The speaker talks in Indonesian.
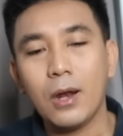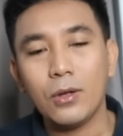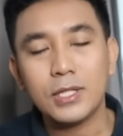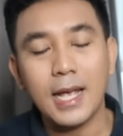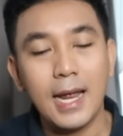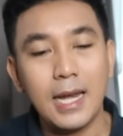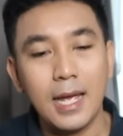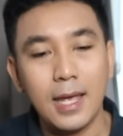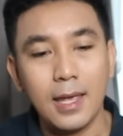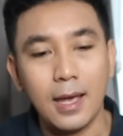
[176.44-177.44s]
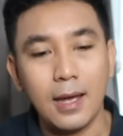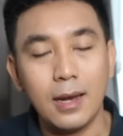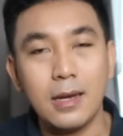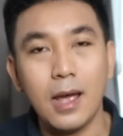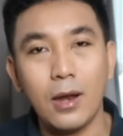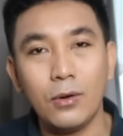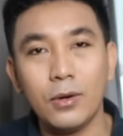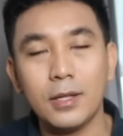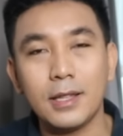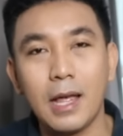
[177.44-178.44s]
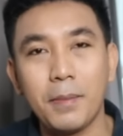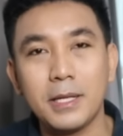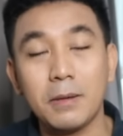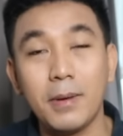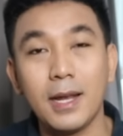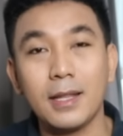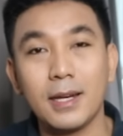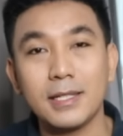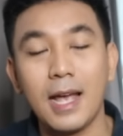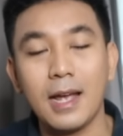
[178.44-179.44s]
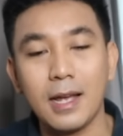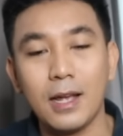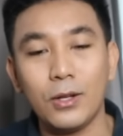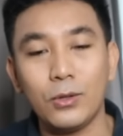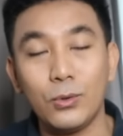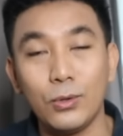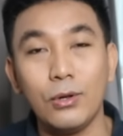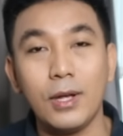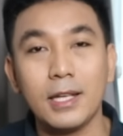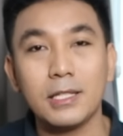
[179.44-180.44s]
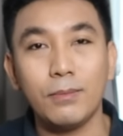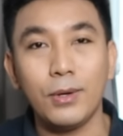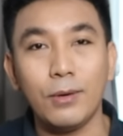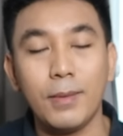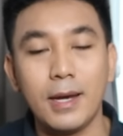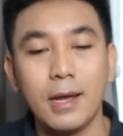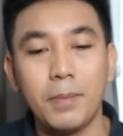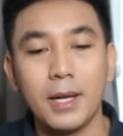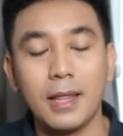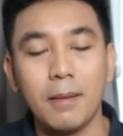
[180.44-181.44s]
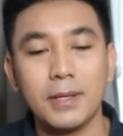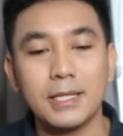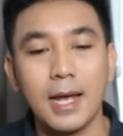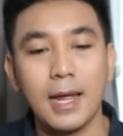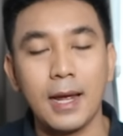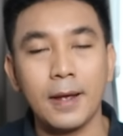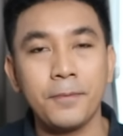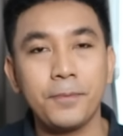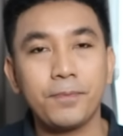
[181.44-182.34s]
kalau seandainya Danu ditetapkan sebagai tersangka gitu dulu ya sebelum ada penetapan sekarang,